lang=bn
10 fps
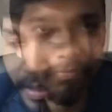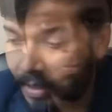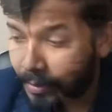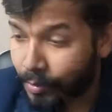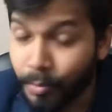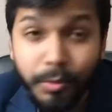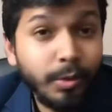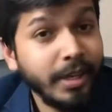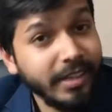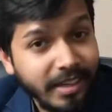আমি খুব
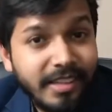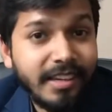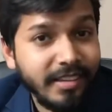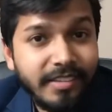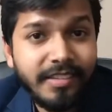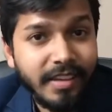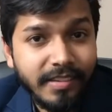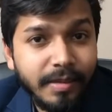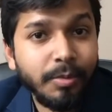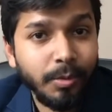দুঃখের সাথে একটা জিনিস
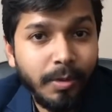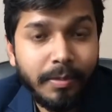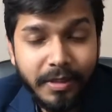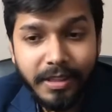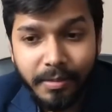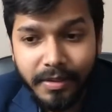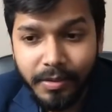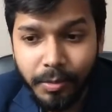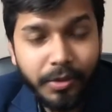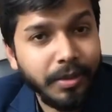আজকে বলবো আপনাদের মাঝে
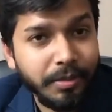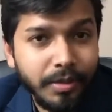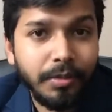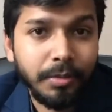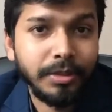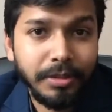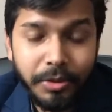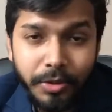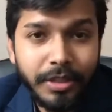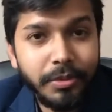উপস্থাপনা করব যে
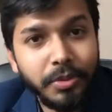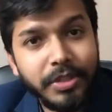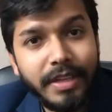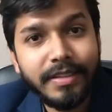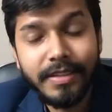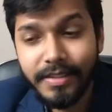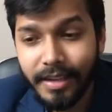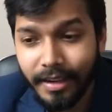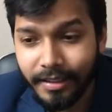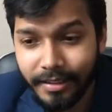বিষয়টা হচ্ছে আজকে
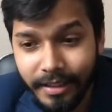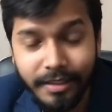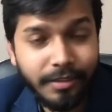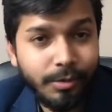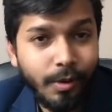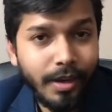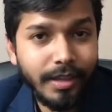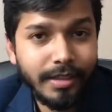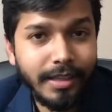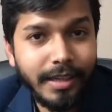সারা দিন সকাল
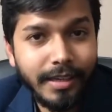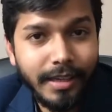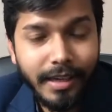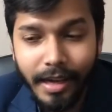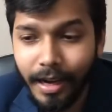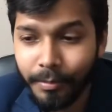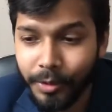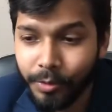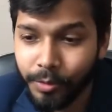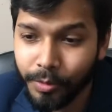থেকে আমি
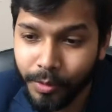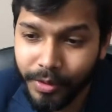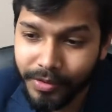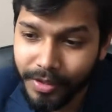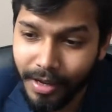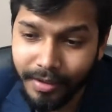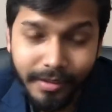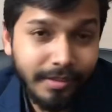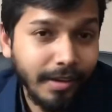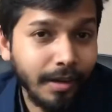শুরু করেছি
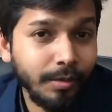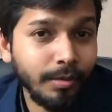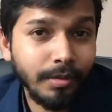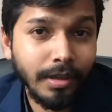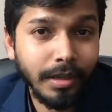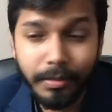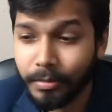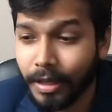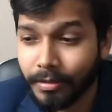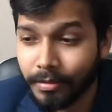অ্যাটলিস্ট এখন
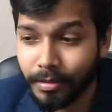রাত